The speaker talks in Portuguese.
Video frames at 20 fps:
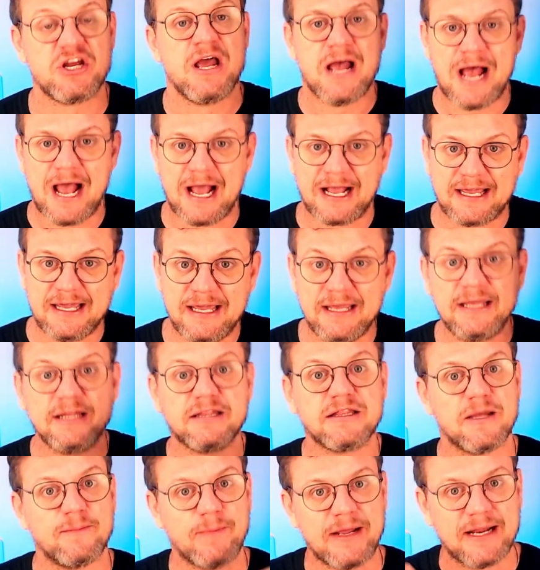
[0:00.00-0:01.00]
aqui e
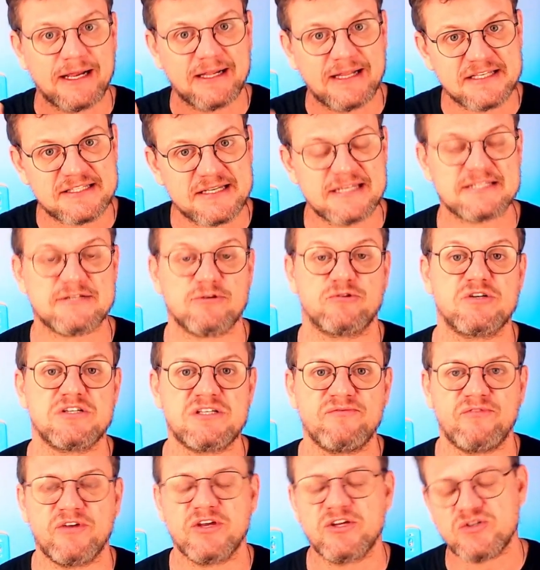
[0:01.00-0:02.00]
também na descrição desse
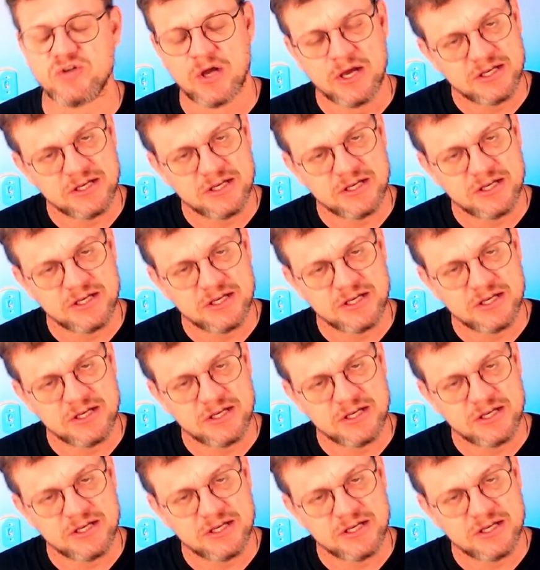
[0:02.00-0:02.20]
vídeo.